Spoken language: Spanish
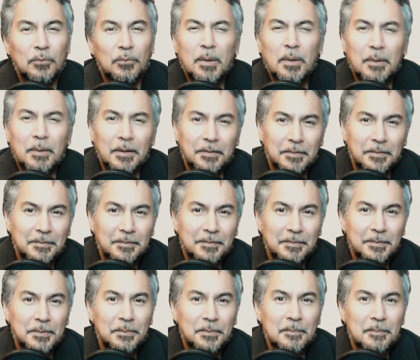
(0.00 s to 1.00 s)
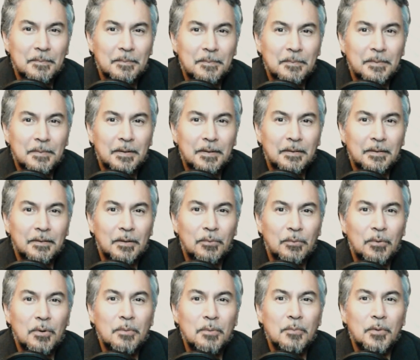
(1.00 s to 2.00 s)
nuevas, de
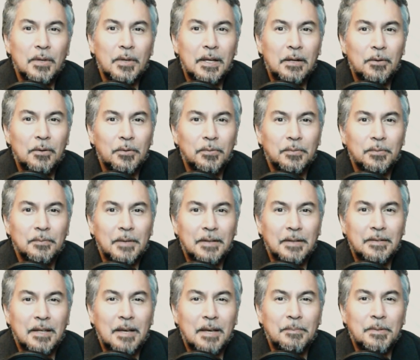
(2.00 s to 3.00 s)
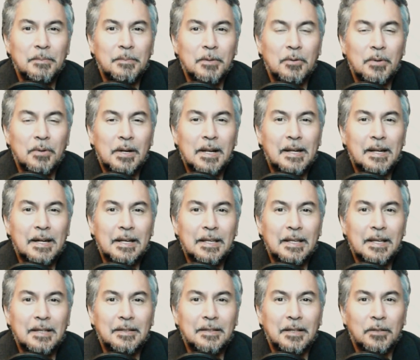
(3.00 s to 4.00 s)
nuevos modelos que se adapten mejor a la
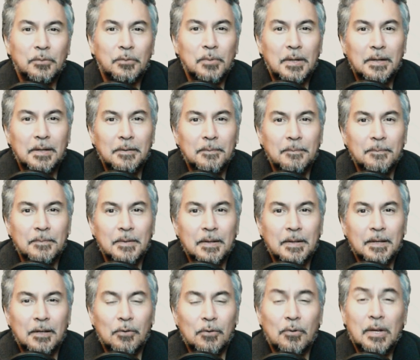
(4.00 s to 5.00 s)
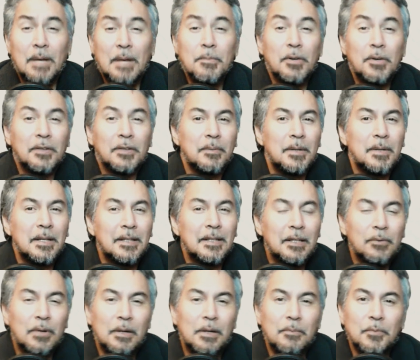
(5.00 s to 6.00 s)
realidad actual y los cambios que se vienen
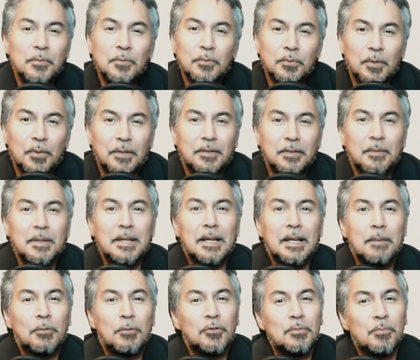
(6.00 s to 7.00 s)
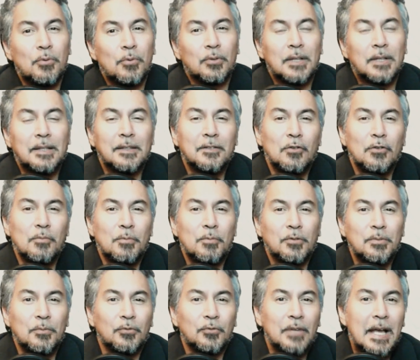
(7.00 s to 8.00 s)
dando en el mundo, que se vienen cambios importantes en los
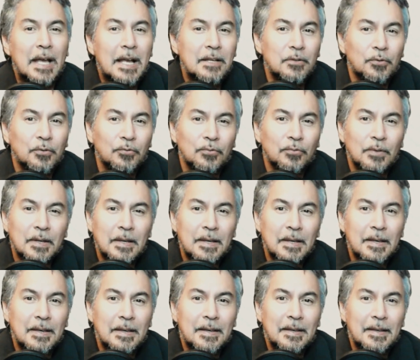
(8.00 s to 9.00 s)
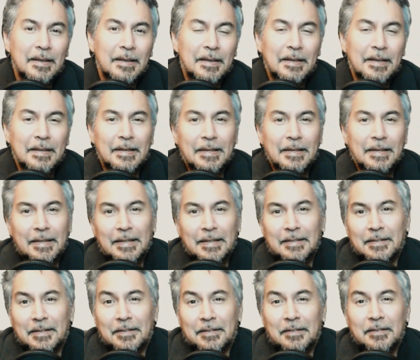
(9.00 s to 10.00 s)
próximos años y
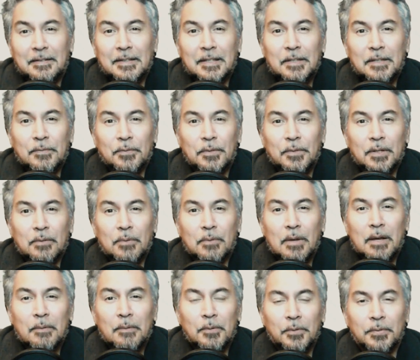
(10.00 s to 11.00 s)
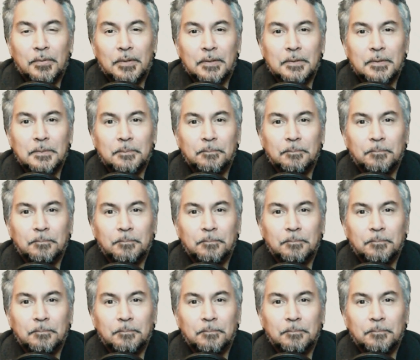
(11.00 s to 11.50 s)
se necesitan difundir nuevas voces,